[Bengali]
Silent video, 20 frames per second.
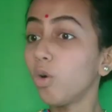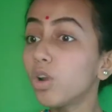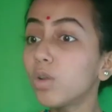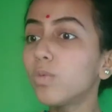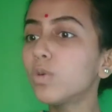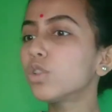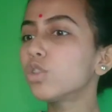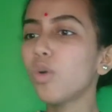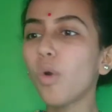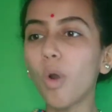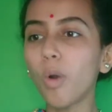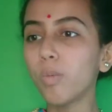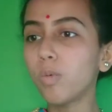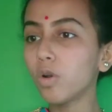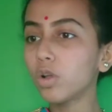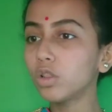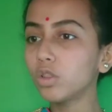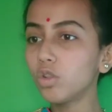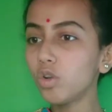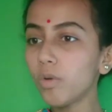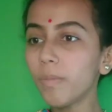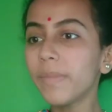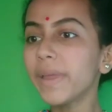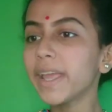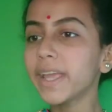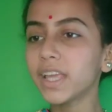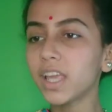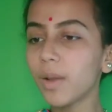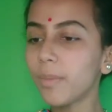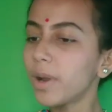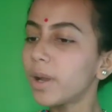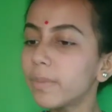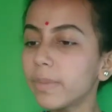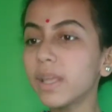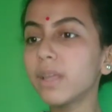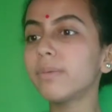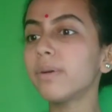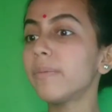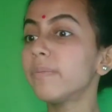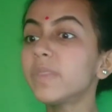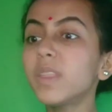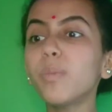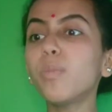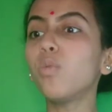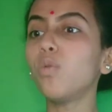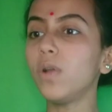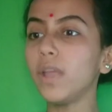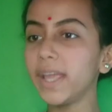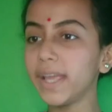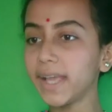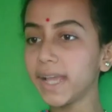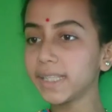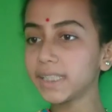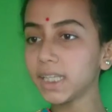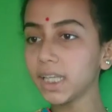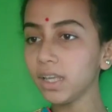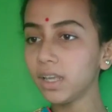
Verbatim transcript: ওর মতো অভদ্র মেয়েকে আমার মেয়ে ভাবতে বয়ে গেছে